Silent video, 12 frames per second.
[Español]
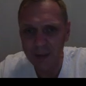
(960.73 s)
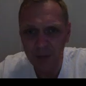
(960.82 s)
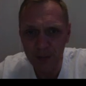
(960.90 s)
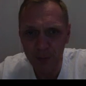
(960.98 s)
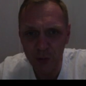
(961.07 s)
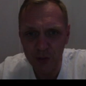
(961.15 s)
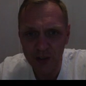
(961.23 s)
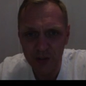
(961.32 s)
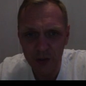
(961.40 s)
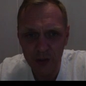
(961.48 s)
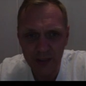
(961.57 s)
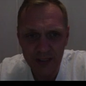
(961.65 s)
mi
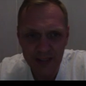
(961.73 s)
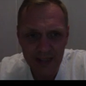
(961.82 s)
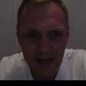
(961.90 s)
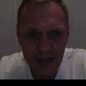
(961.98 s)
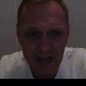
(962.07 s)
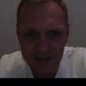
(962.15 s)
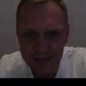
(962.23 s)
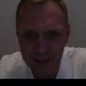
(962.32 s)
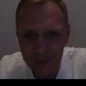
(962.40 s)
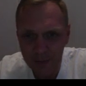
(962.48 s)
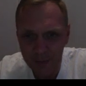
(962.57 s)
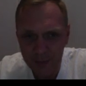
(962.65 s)
posición y ya
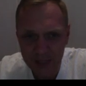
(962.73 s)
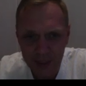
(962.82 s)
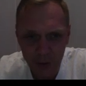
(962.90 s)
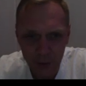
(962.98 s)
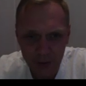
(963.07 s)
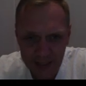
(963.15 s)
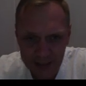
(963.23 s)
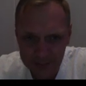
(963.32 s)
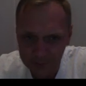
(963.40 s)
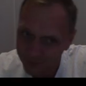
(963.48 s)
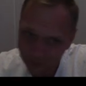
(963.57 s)
hasta miedo me da